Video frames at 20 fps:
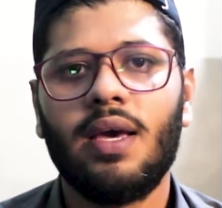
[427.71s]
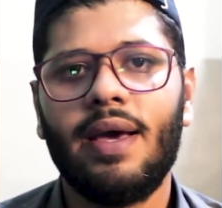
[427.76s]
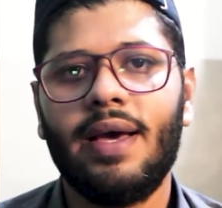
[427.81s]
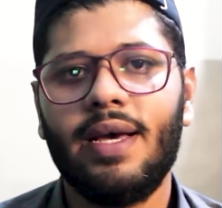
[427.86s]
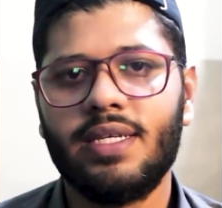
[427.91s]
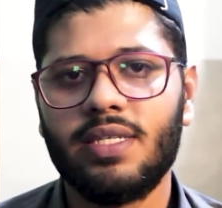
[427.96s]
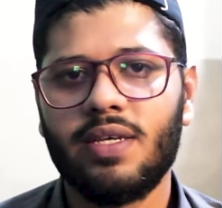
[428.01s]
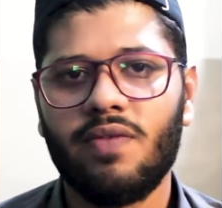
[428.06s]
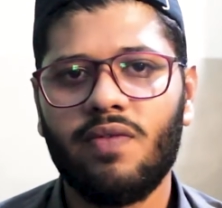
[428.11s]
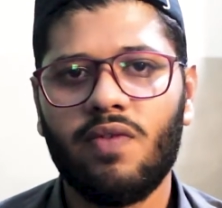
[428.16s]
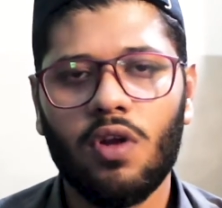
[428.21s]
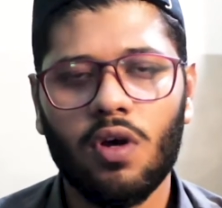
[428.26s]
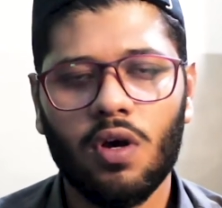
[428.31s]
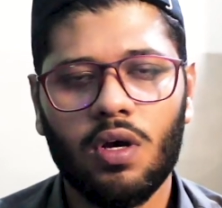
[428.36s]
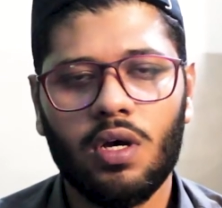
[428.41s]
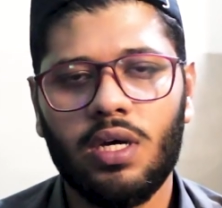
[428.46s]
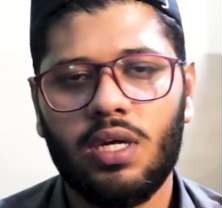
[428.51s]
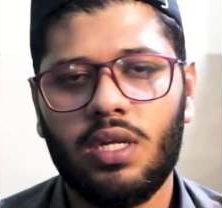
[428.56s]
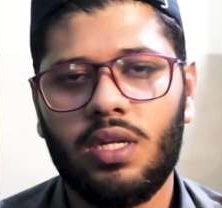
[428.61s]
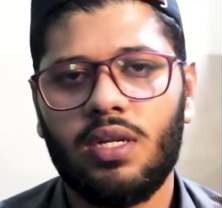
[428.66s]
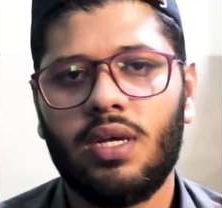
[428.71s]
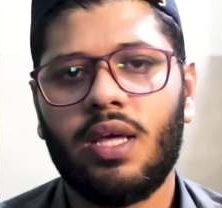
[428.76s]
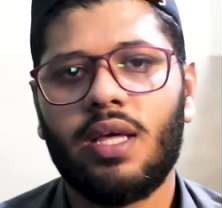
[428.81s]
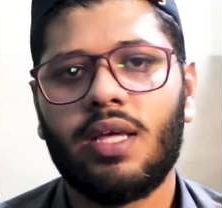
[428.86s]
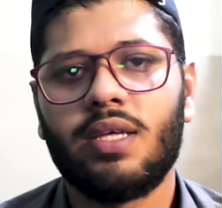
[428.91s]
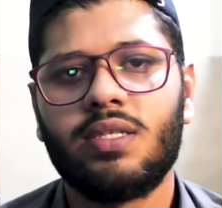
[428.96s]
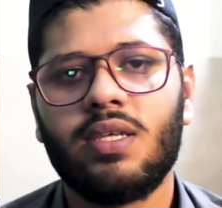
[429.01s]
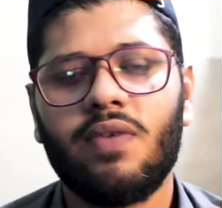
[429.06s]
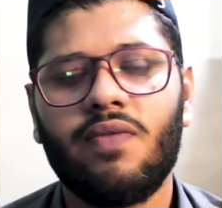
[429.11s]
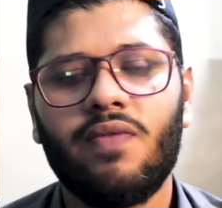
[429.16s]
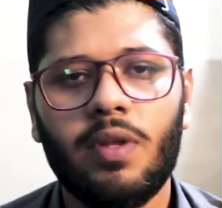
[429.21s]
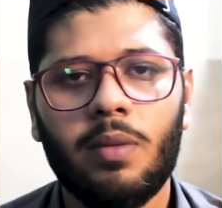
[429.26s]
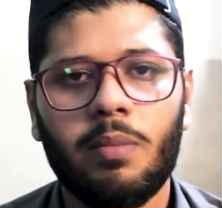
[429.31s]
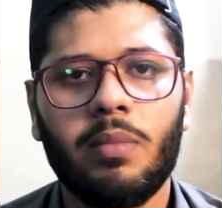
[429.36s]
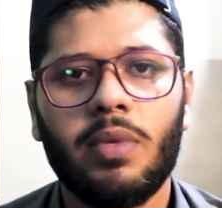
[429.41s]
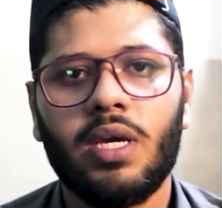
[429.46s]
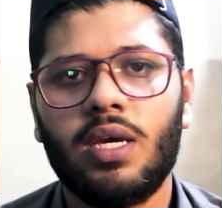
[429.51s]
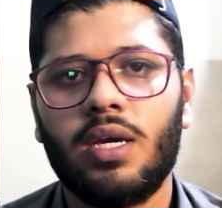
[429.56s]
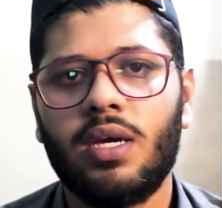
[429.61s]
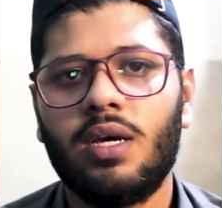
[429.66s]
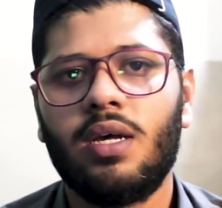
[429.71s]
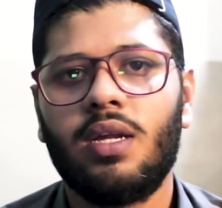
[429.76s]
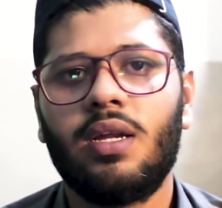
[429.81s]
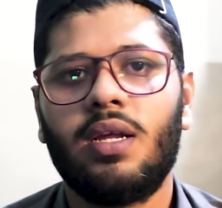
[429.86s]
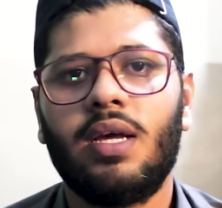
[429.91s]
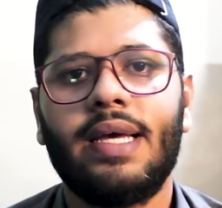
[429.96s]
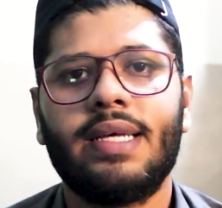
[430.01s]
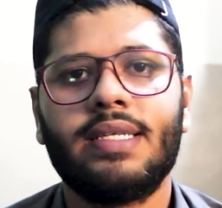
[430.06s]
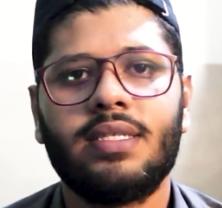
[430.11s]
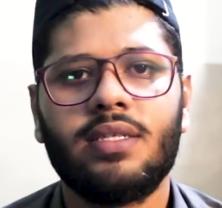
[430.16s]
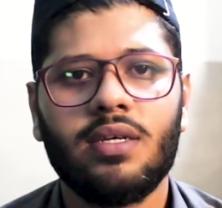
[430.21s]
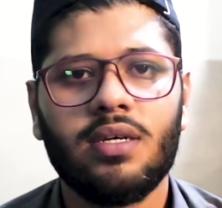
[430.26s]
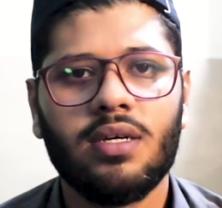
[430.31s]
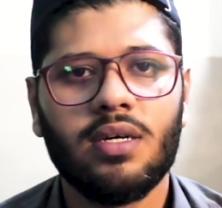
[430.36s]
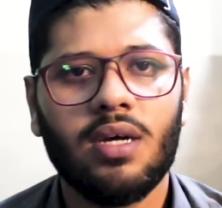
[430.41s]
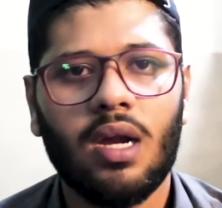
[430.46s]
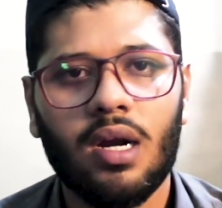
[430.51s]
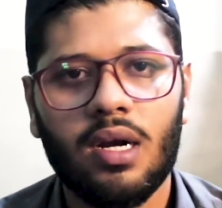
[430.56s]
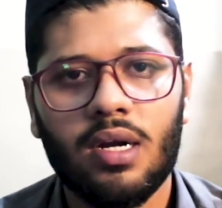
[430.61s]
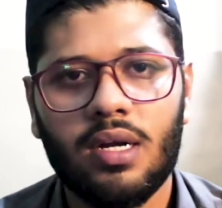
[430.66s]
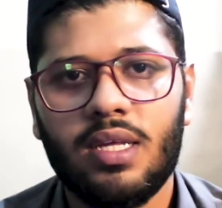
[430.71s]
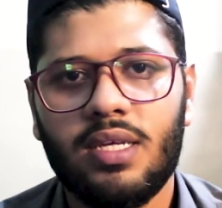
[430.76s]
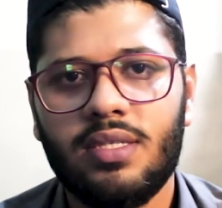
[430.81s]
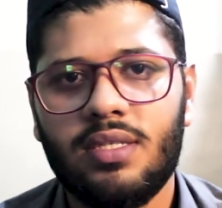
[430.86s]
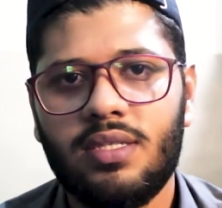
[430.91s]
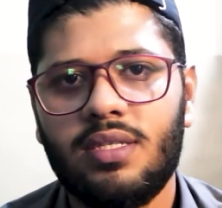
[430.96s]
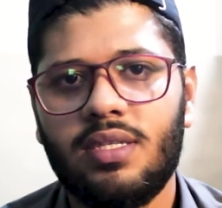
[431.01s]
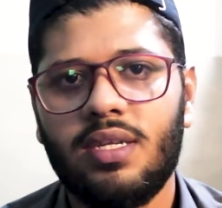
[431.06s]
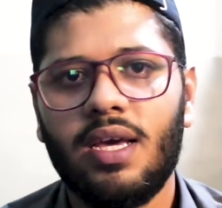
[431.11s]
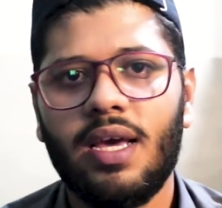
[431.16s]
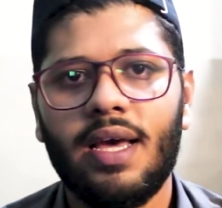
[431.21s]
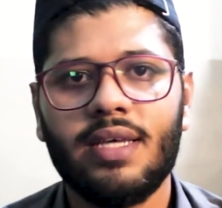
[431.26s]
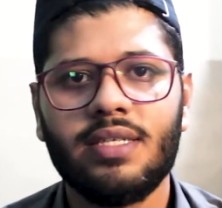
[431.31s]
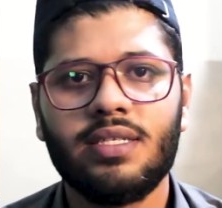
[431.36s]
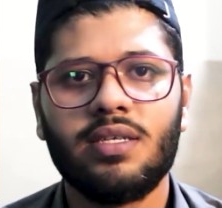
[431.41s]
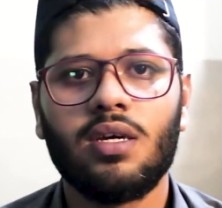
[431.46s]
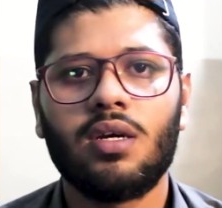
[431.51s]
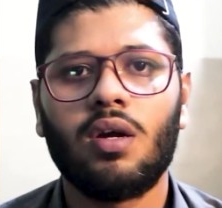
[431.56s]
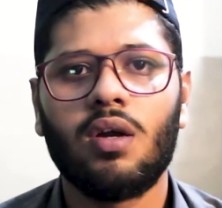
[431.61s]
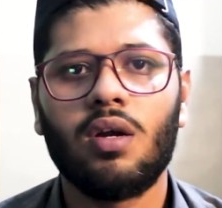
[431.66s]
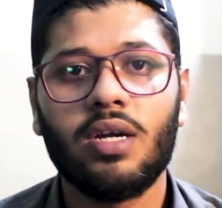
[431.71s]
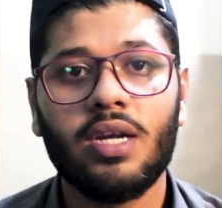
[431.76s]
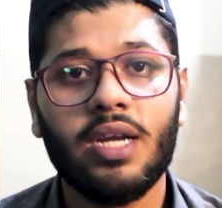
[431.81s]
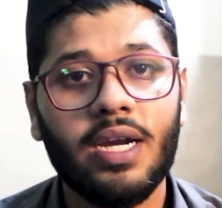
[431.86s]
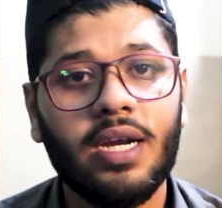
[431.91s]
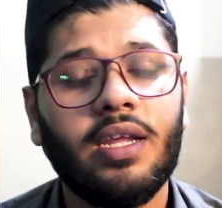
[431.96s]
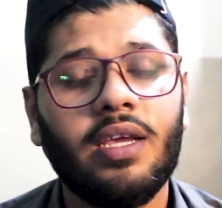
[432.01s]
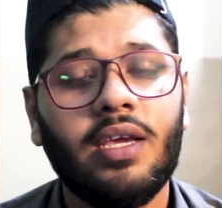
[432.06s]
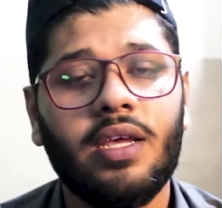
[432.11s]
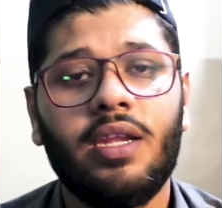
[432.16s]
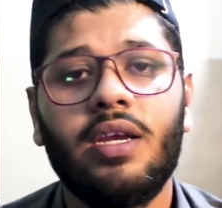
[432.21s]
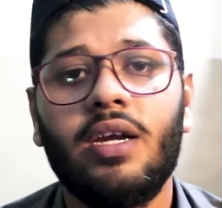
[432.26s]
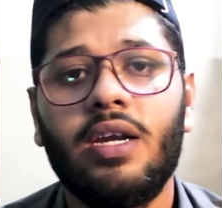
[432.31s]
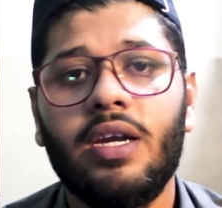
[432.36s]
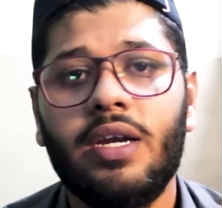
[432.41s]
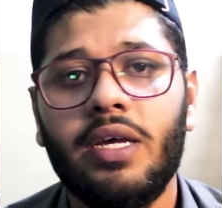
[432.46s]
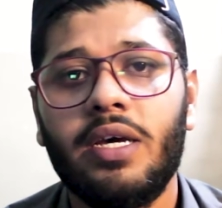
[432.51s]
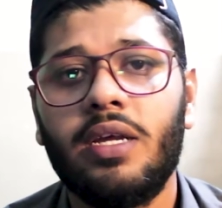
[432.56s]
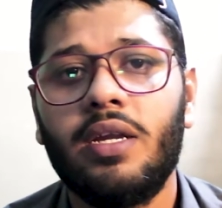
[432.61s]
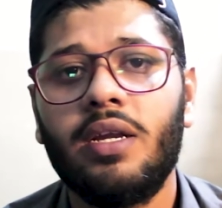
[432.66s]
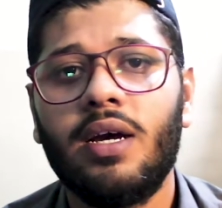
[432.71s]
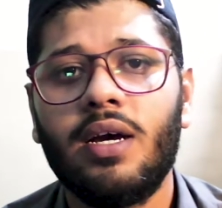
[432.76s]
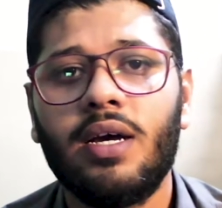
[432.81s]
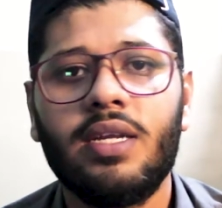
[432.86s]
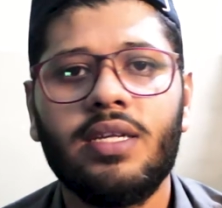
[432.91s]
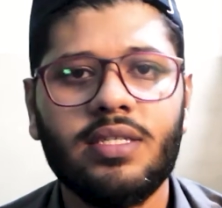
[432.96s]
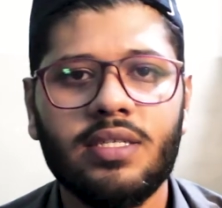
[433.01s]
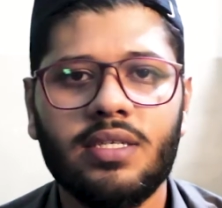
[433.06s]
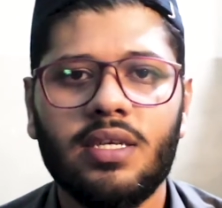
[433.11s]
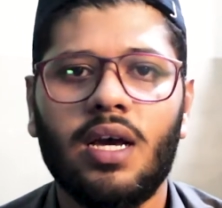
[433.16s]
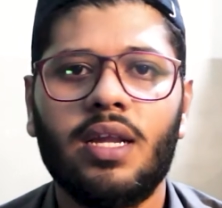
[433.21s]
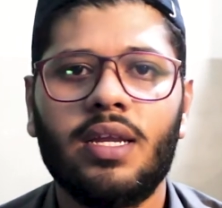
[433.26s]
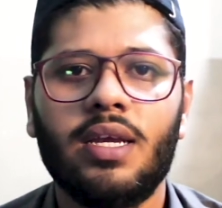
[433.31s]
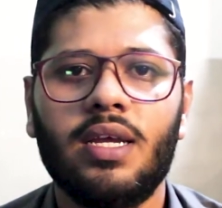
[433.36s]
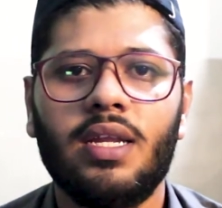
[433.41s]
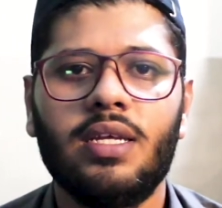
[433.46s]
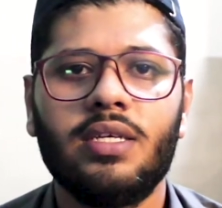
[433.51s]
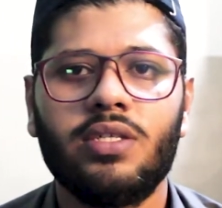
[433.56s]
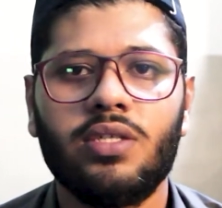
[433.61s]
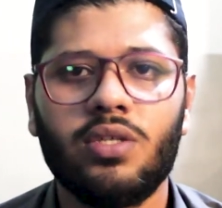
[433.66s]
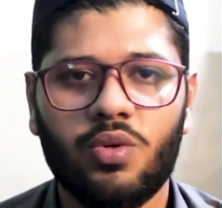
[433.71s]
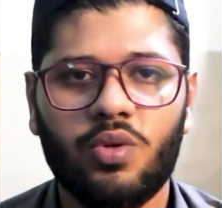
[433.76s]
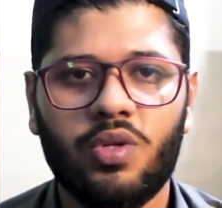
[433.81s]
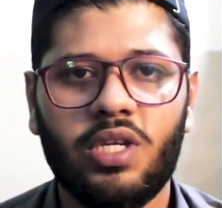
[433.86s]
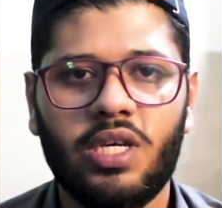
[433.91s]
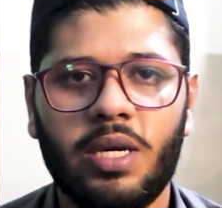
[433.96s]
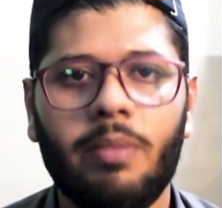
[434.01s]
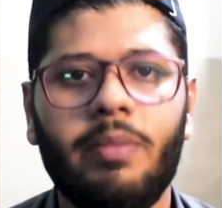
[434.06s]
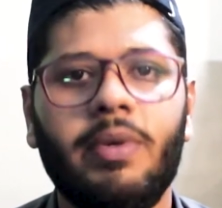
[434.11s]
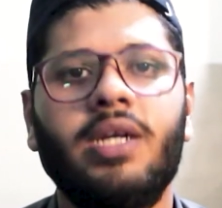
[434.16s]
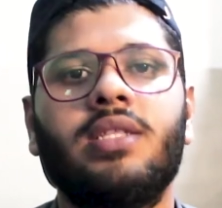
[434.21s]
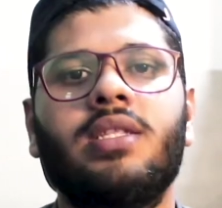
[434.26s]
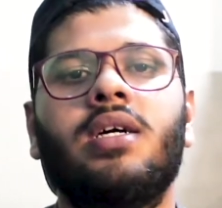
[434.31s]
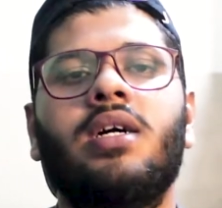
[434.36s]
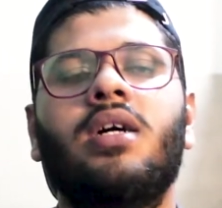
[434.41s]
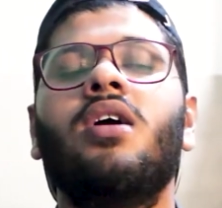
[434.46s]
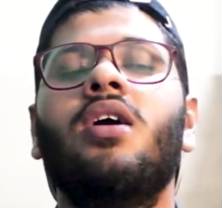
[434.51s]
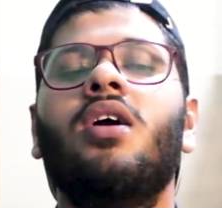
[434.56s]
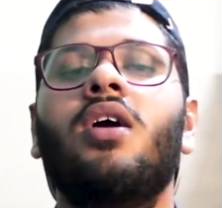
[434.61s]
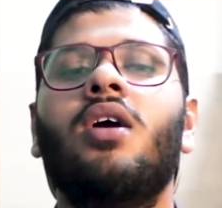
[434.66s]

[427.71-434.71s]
एज़ अ व्लॉगर एज़ अ फिल्म मेकर एज़ अ आर्टिस्ट एज़ अ कंटेंट क्रिएटर हर इंसान के लिए ज़रूरी है पढ़ना